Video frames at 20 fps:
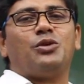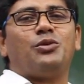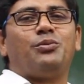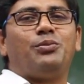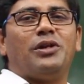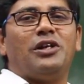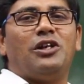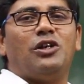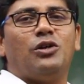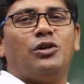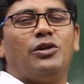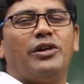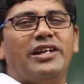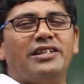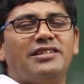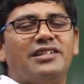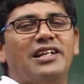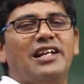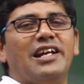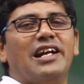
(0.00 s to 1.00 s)
గ్రూప్ వన్లో
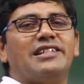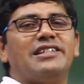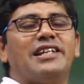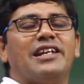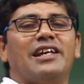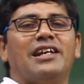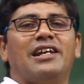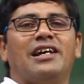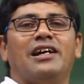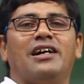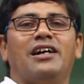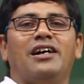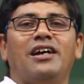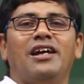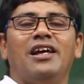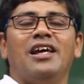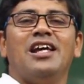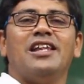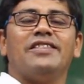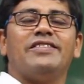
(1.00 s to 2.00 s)
రీసెంట్గా జరిగిన
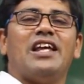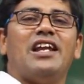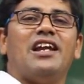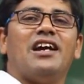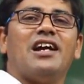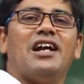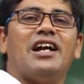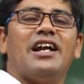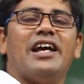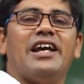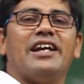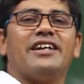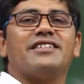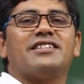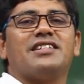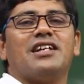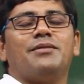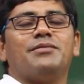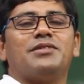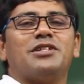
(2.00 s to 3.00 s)
తెలంగాణ
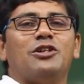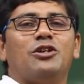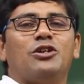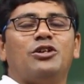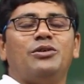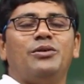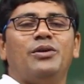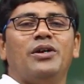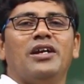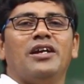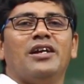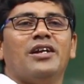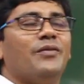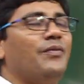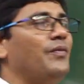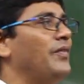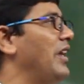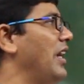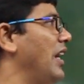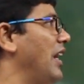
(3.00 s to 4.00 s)
ఎగ్జామ్స్లో
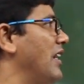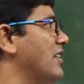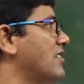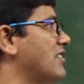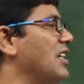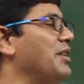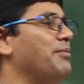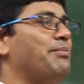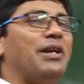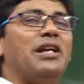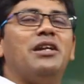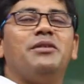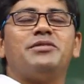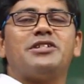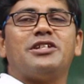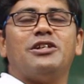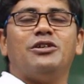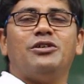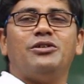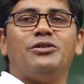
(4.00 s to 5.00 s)
ఎస్ఐ
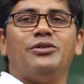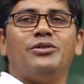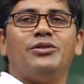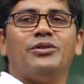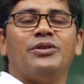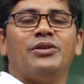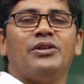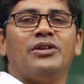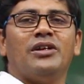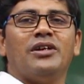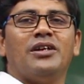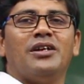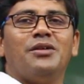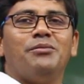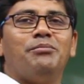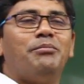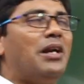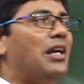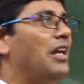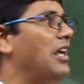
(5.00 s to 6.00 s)
ప్రిలిమ్స్లో
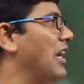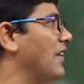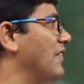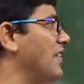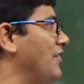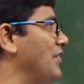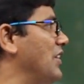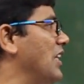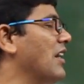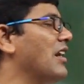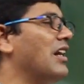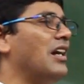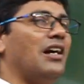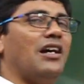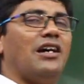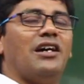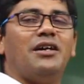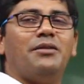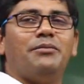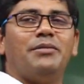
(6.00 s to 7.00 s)
మళ్ళీ అదేవిధంగా
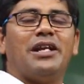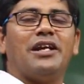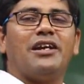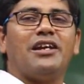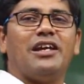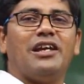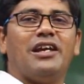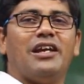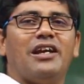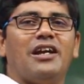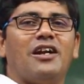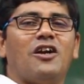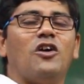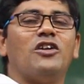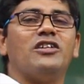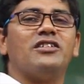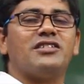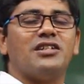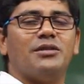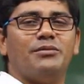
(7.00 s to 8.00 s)
మనకి
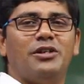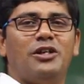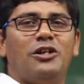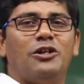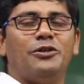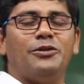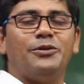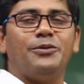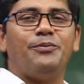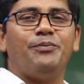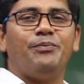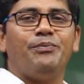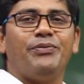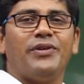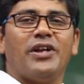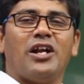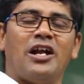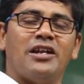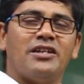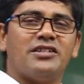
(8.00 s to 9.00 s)
కానిస్టేబుల్లో
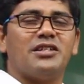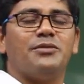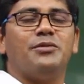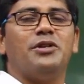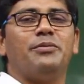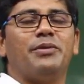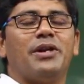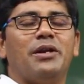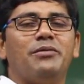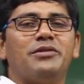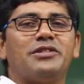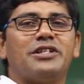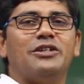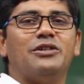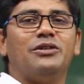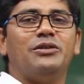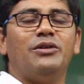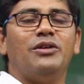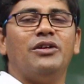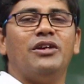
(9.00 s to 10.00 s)
కానిస్టేబుల్ ప్రిలిమ్స్లో